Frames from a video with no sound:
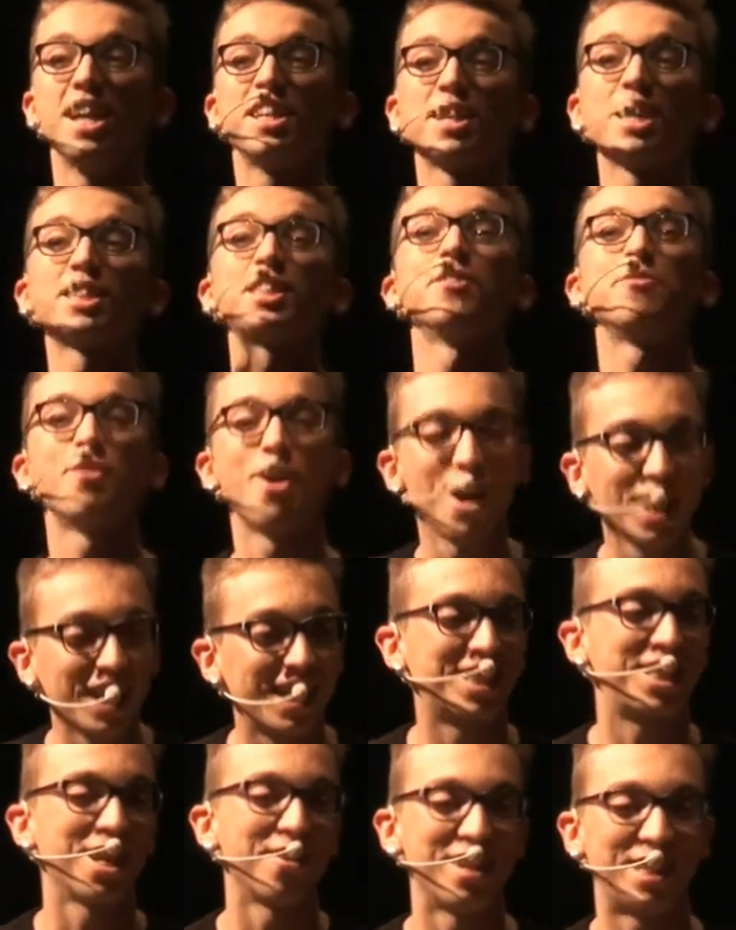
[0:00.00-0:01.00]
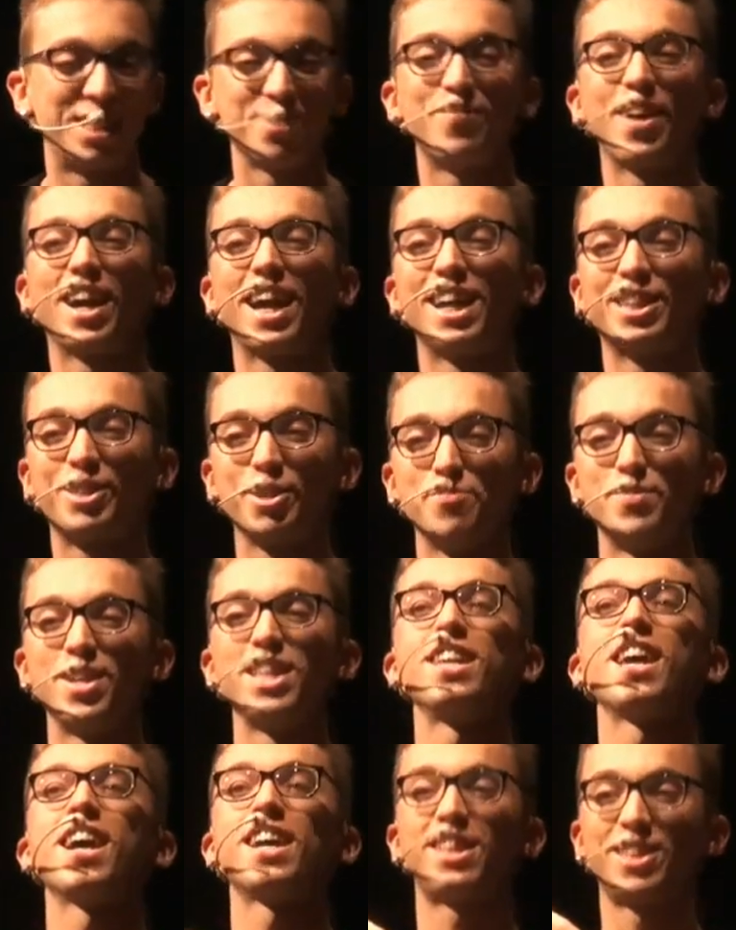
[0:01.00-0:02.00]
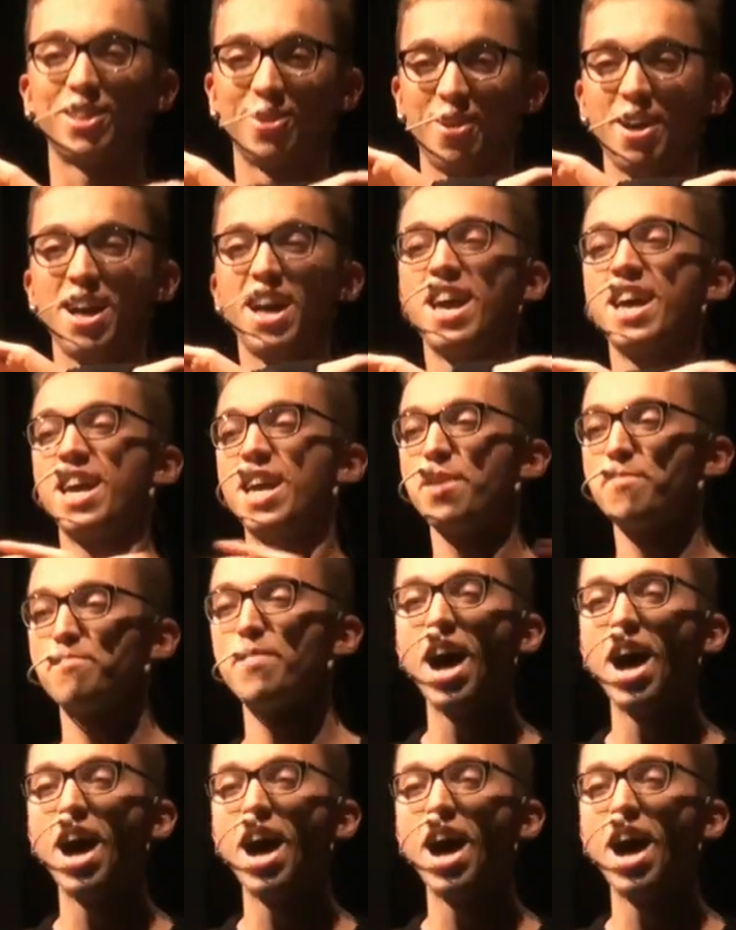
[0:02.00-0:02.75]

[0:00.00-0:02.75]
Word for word: Siete voi che ci avete pagato il biglietto e